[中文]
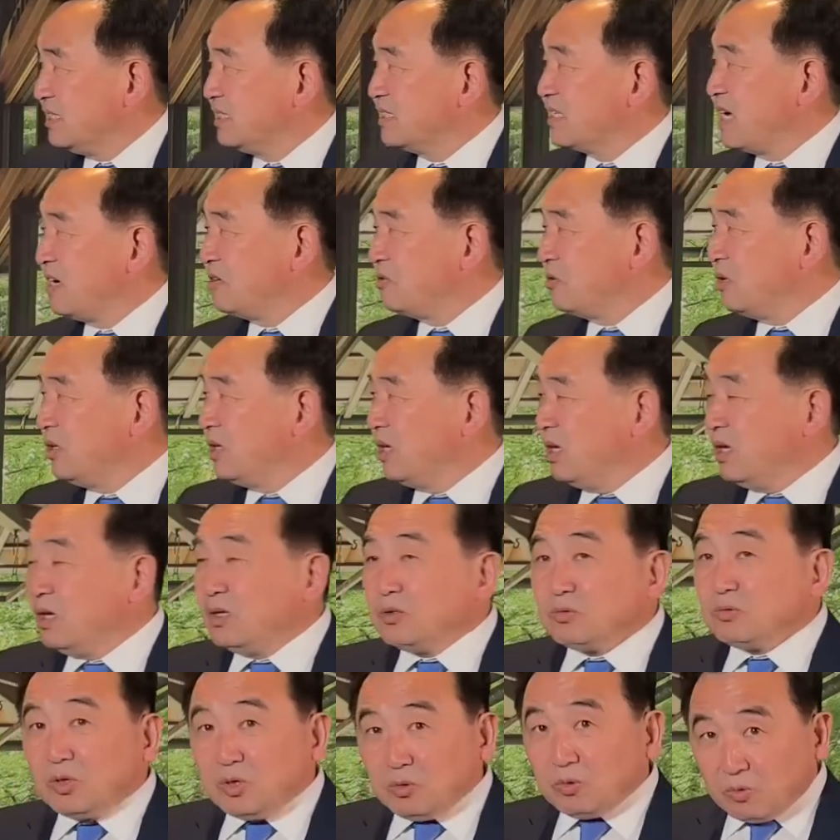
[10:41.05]
他说，
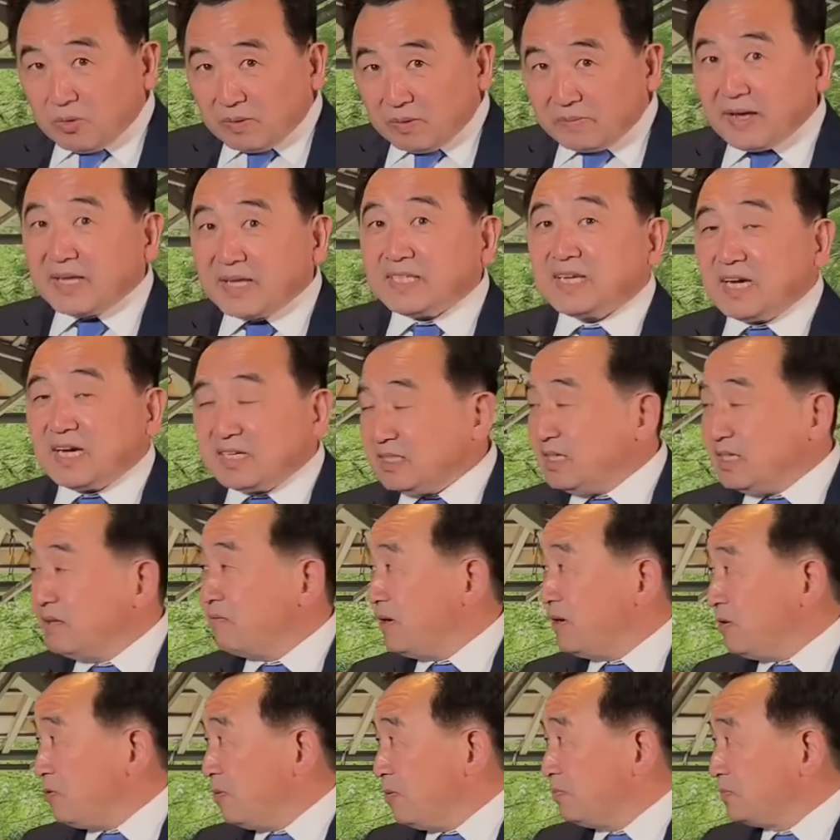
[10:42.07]
对于我们来讲，因
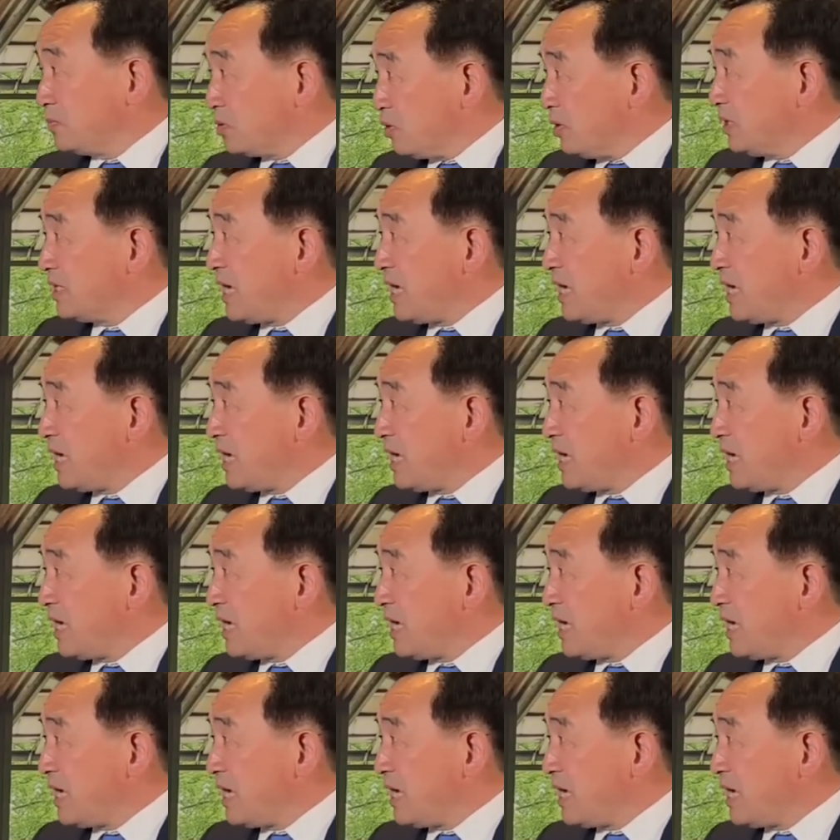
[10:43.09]
为我们对